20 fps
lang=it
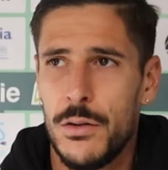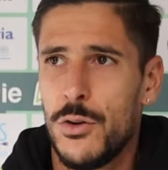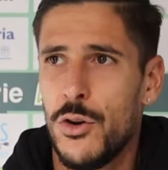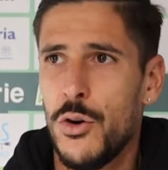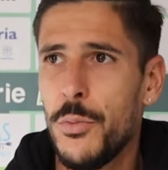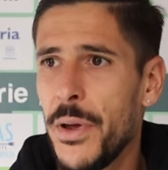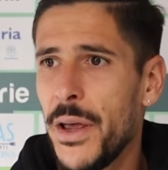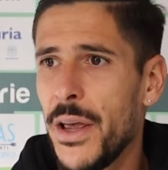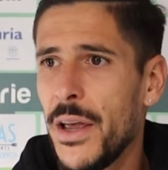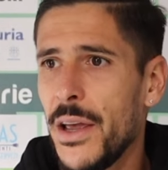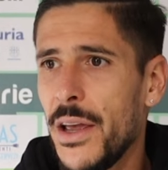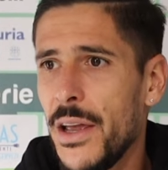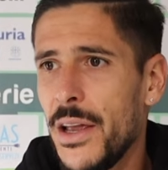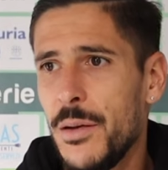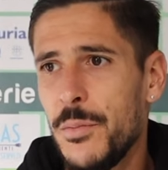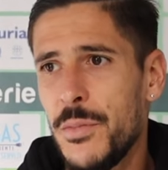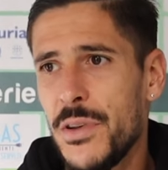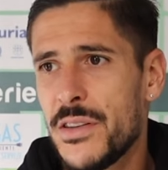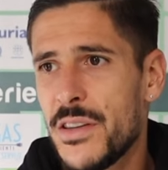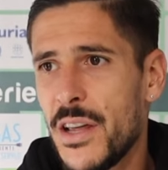come
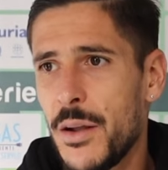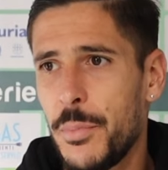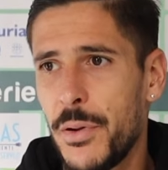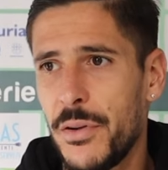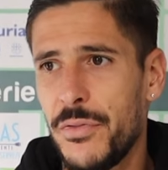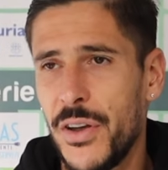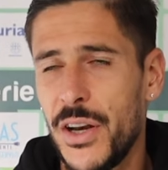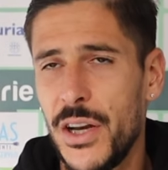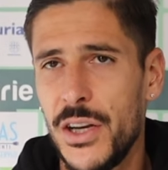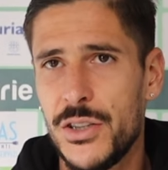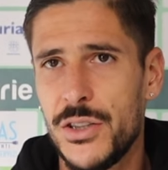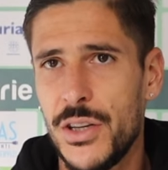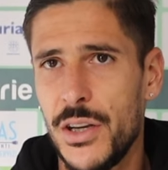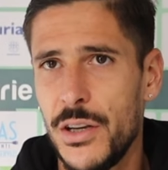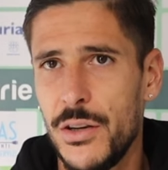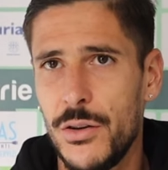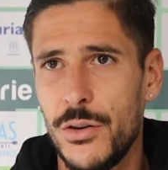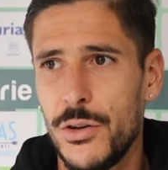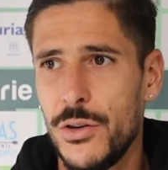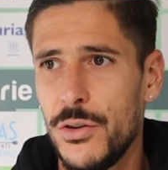il mister preferisce
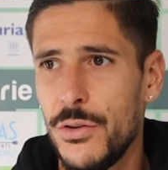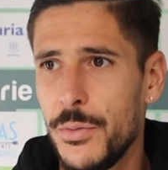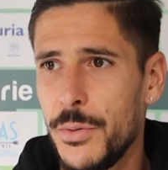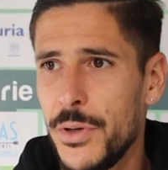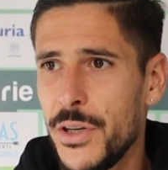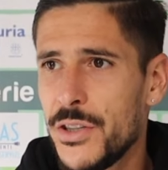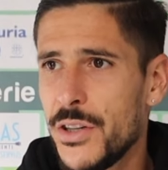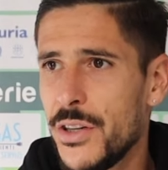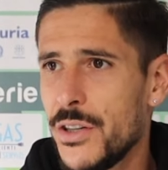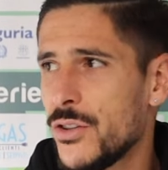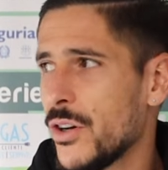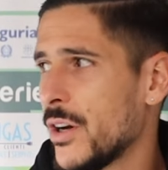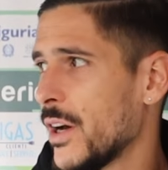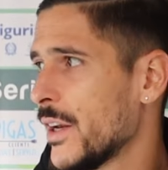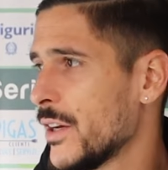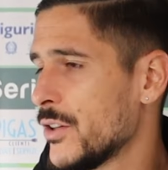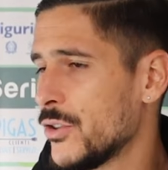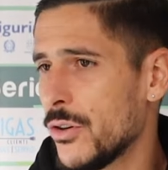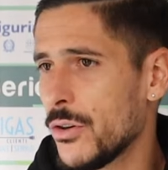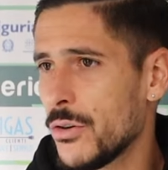io dove mi dice di
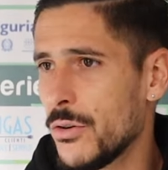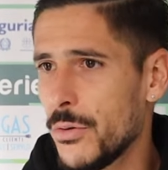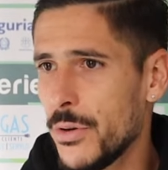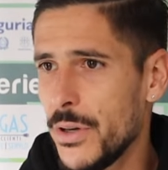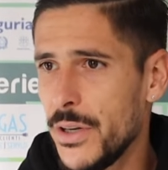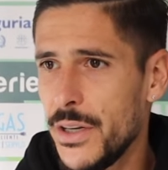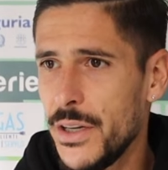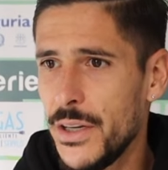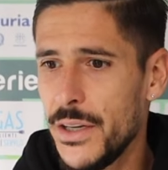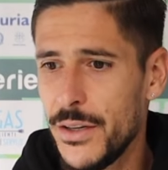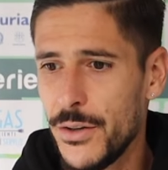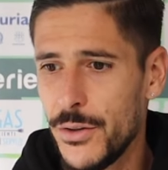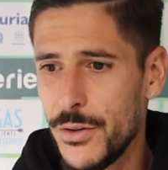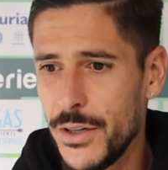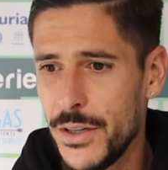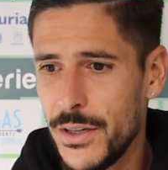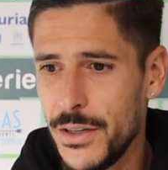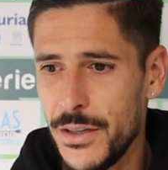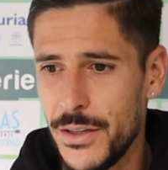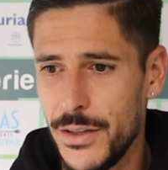giocare gioco, quindi non,
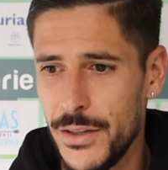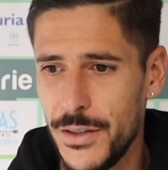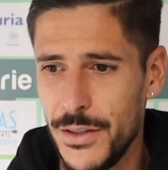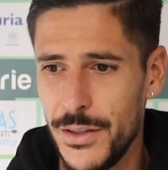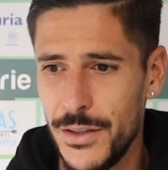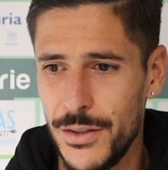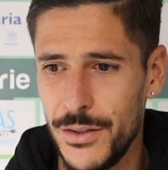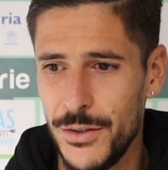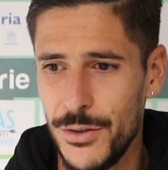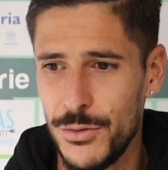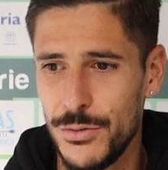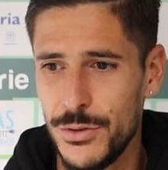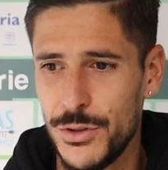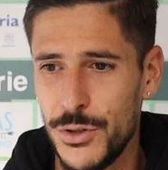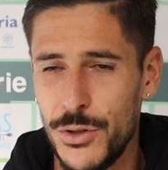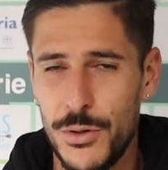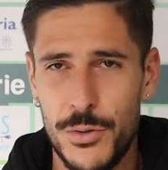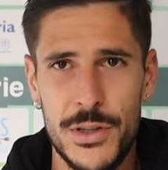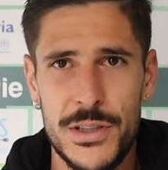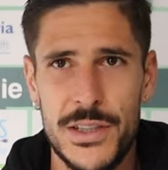non
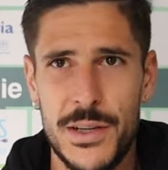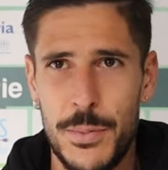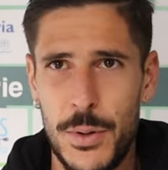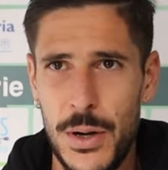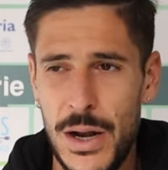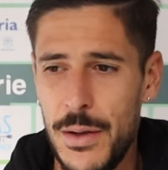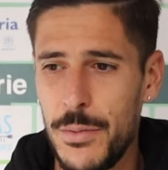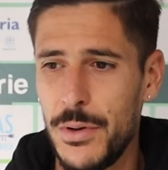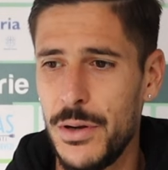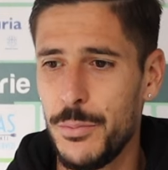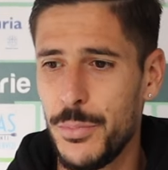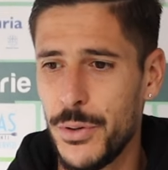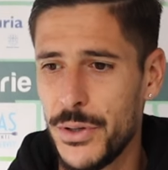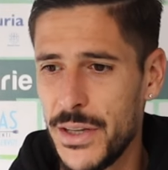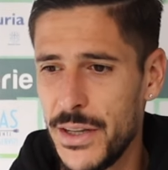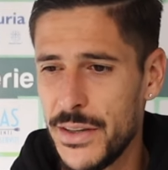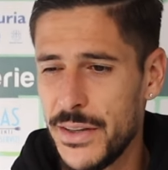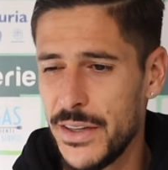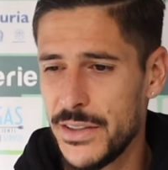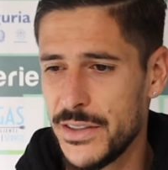sono questi problemi,
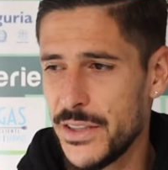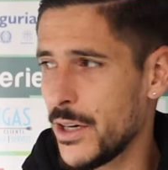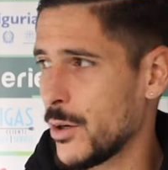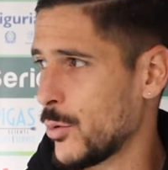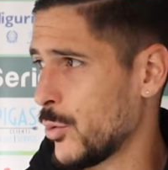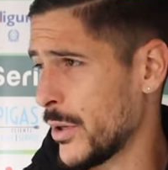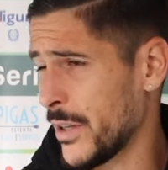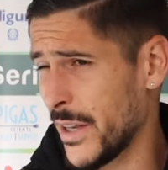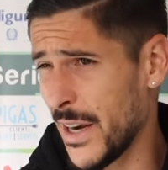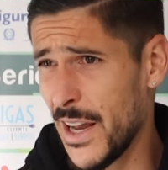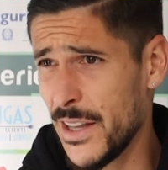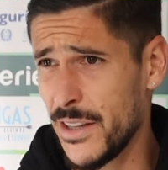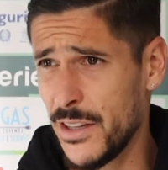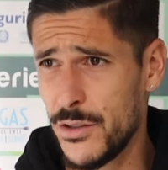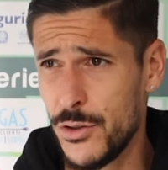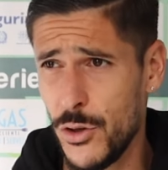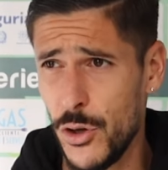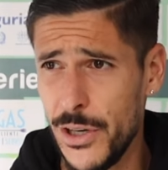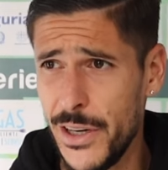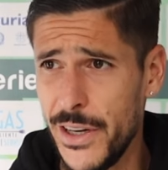l'importante è essere quadrati,
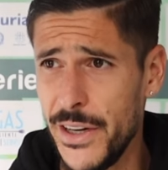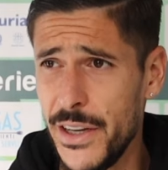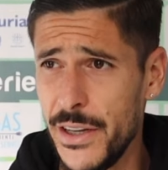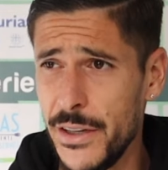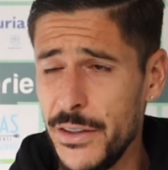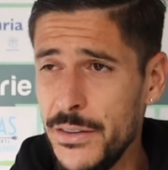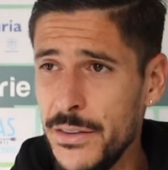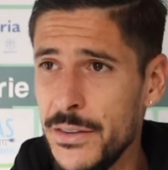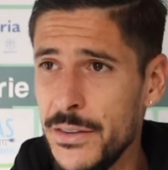solidi,